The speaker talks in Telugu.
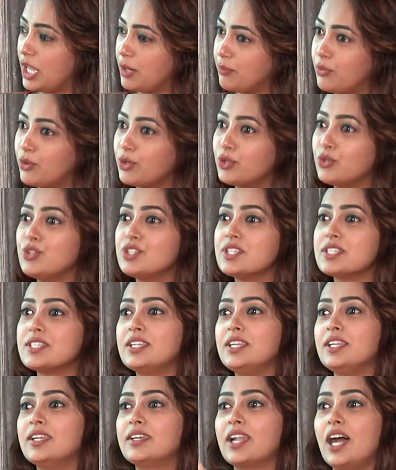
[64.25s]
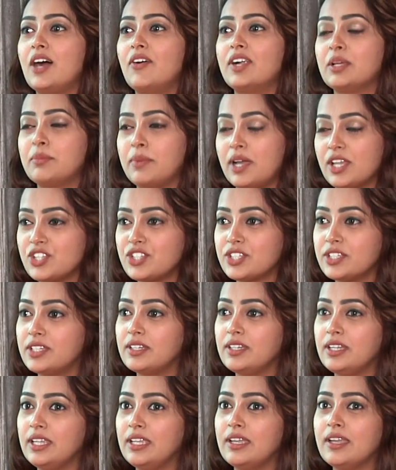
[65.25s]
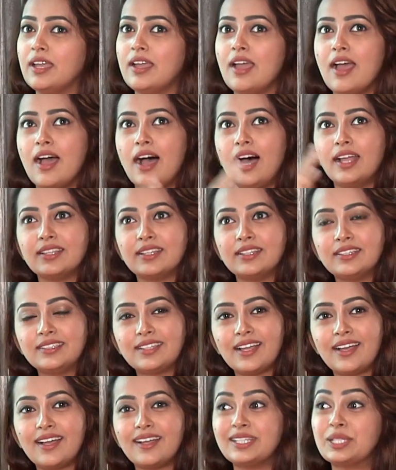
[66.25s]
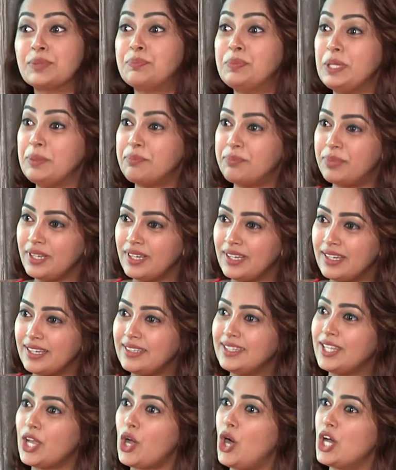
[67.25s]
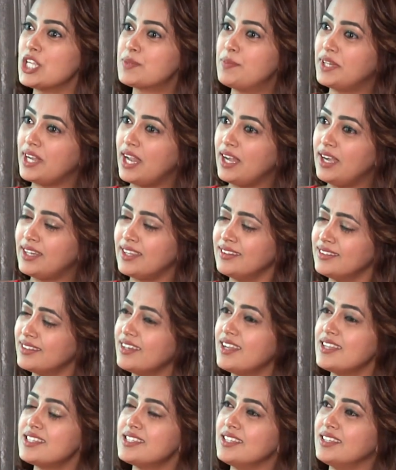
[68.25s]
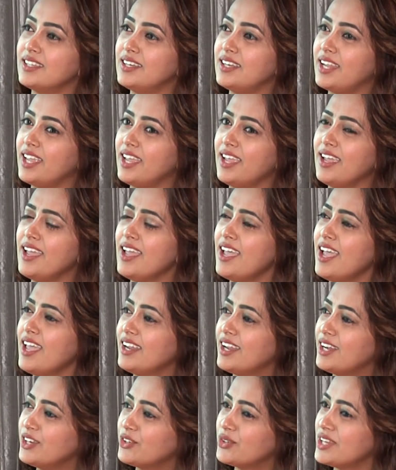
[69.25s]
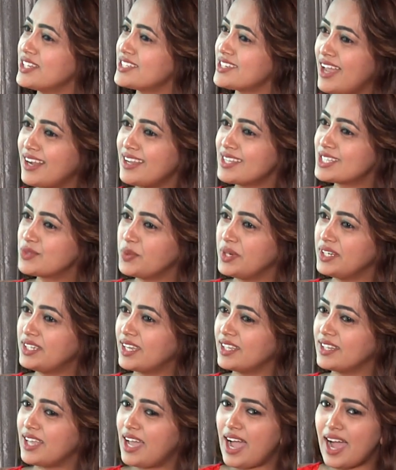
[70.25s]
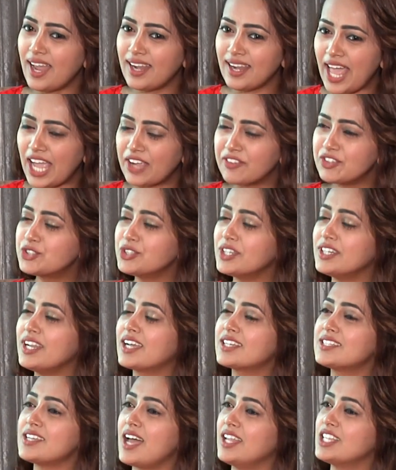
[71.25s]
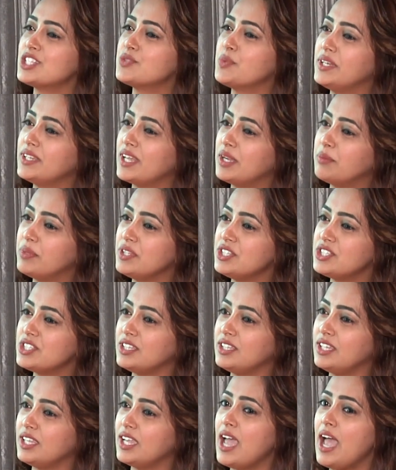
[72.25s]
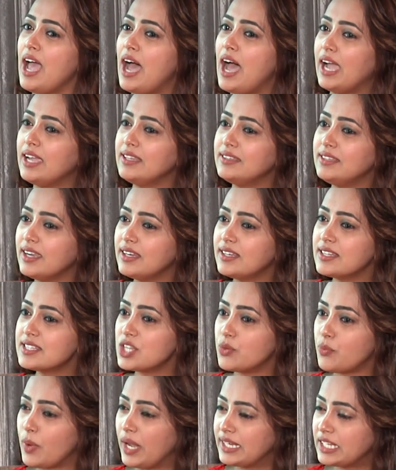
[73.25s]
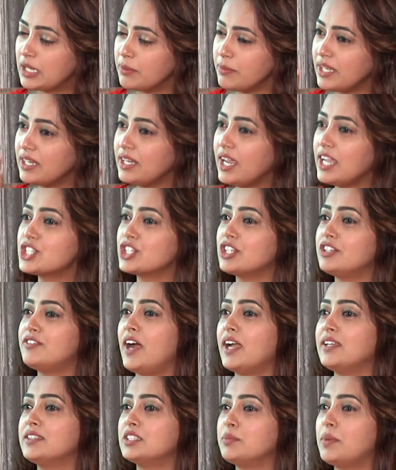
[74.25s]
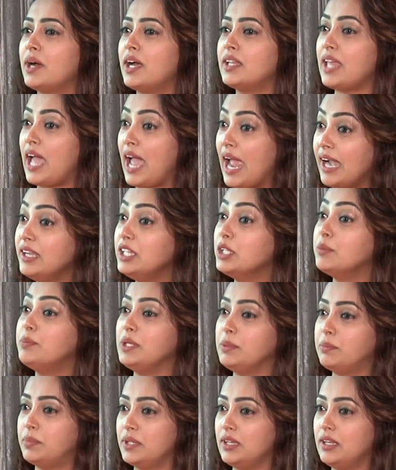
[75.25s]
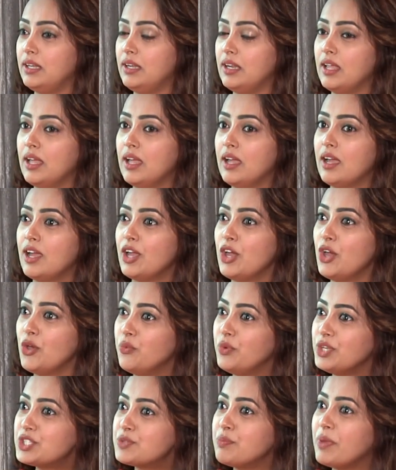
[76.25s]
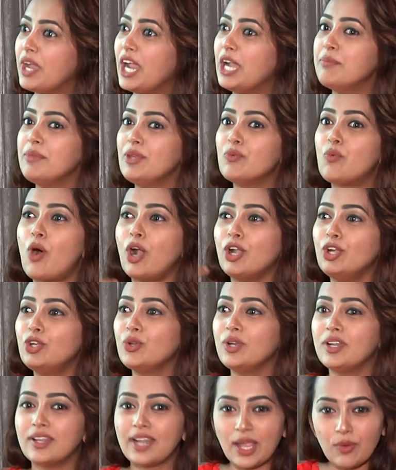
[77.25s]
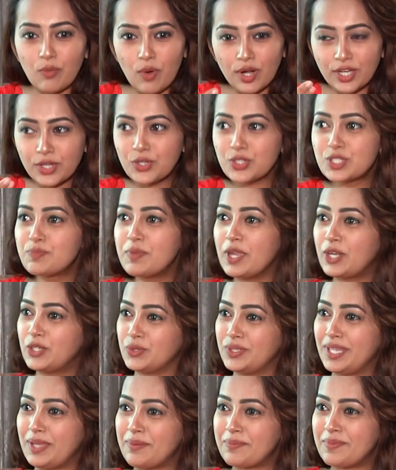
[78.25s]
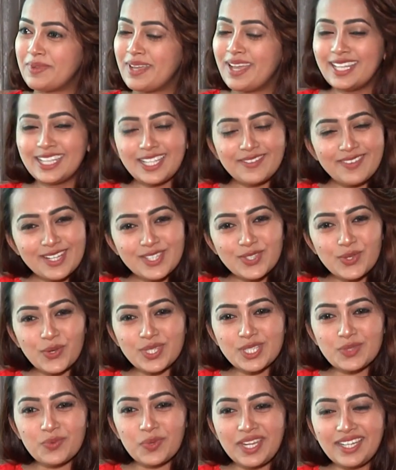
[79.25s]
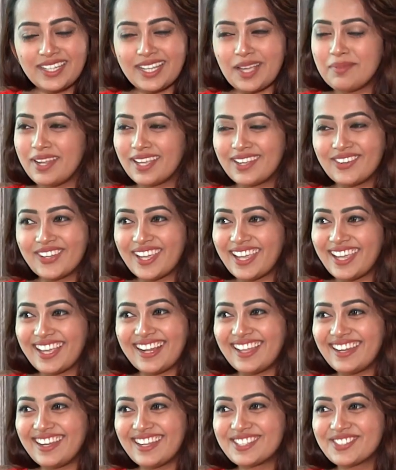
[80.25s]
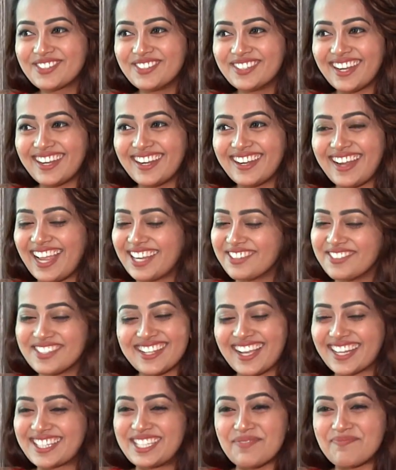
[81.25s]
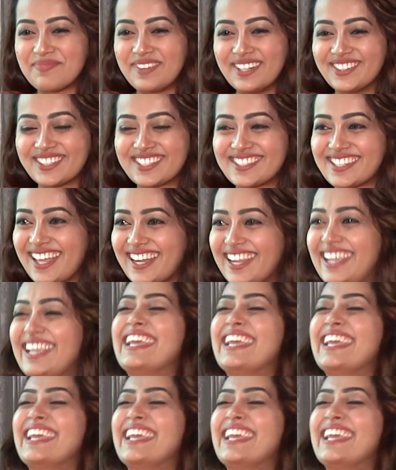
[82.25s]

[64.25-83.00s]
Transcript: ఎయిర్పోర్ట్ నుంచి సిటీకి రావడం ఆ జర్నీ hmm. అదంతా ద పీపుల్ ద హాస్పిటాలిటీ ఎంత నచ్చిందంటే అనుకున్న చాలా స్వీట్ కదా ఆ లాంగ్వేజ్ కూడా నాకు చాలా స్వీట్ అనిపించింది ఐ థింక్ ఇట్ ఇస్ ద వెల్కమింగ్ నేచర్ ఆఫ్ హైదరాబాద్ అండ్ ద పీపుల్ రైట్ విచ్ మేడ్ మీ వాంట్ టు లర్న్ ఐ వాంటెడ్ టు స్పీక్ టు దెమ్ దే వర్ సో స్వీట్ ఐమ్ లైక్ ఓకే ఎలా నేర్చుకుంటారు ఈ లాంగ్వేజ్ నాకు చెప్పండి ఒకసారి